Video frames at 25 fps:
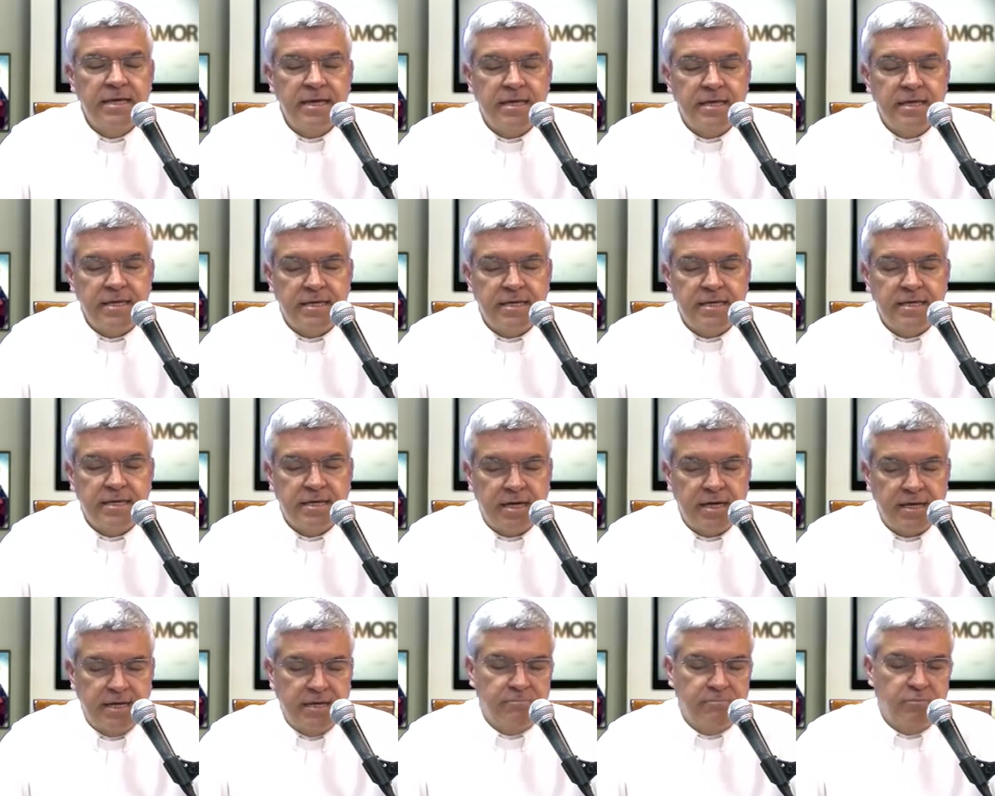y
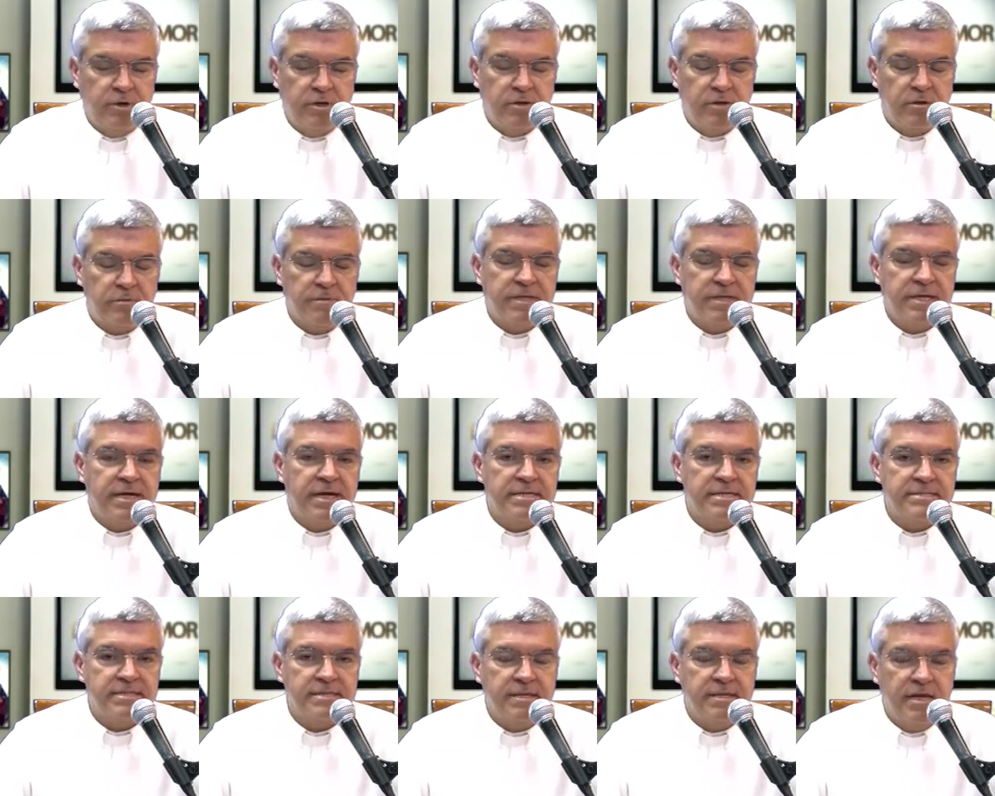ahí pueden
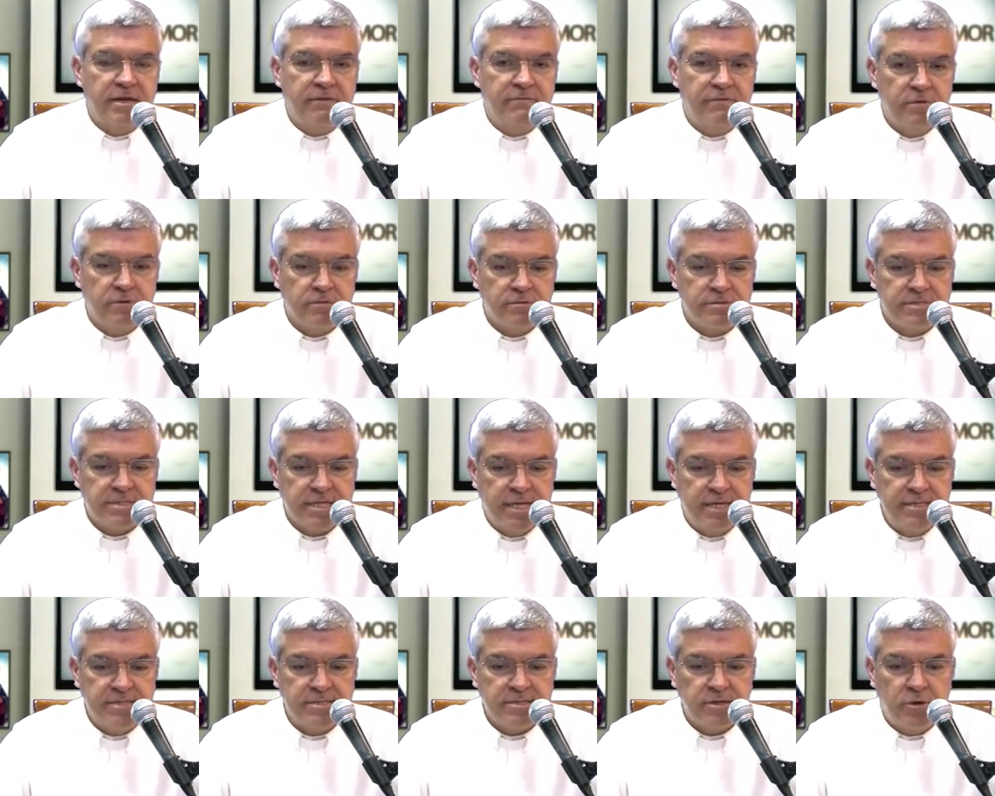comunicarse, teléfono
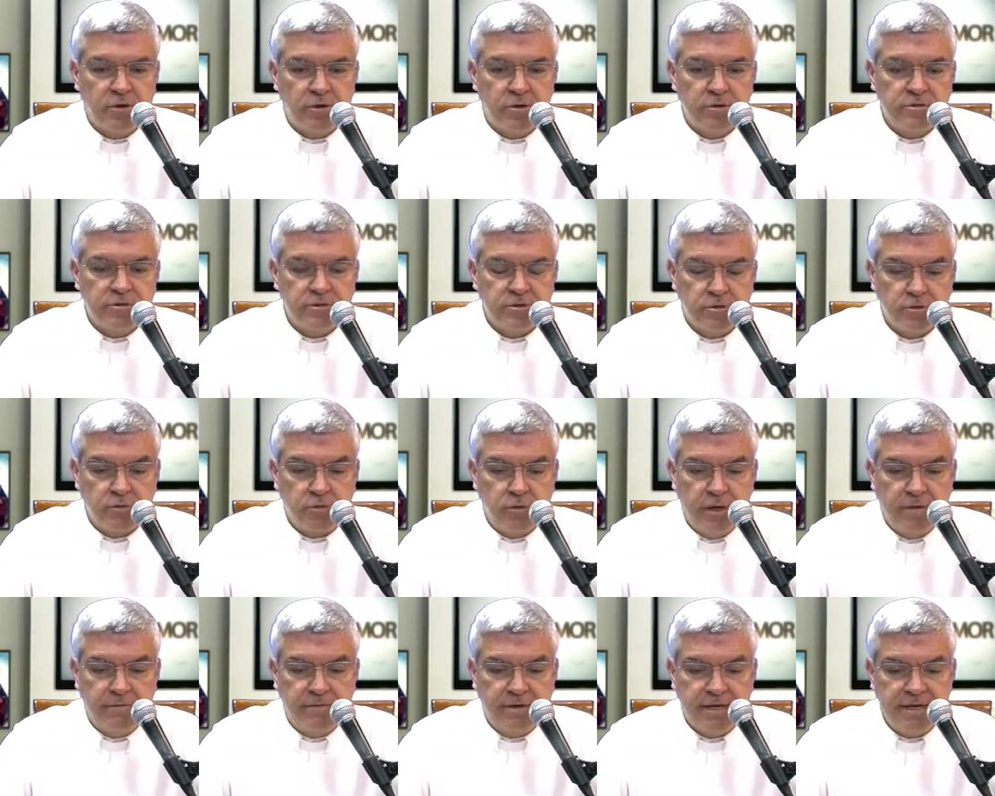
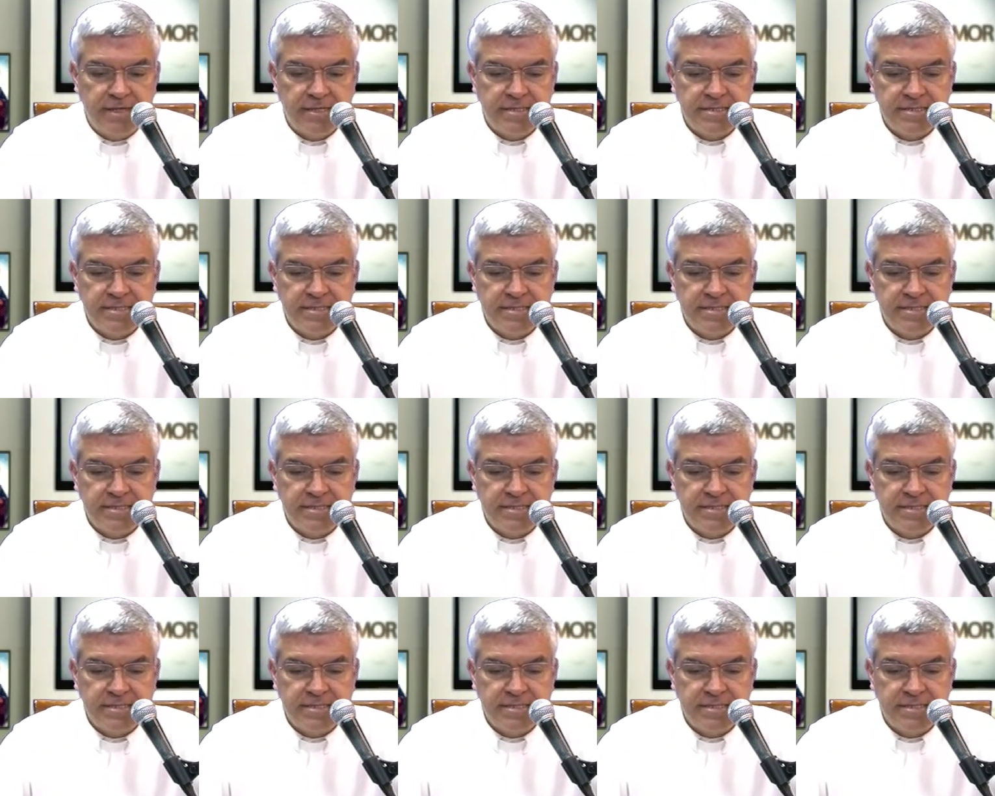689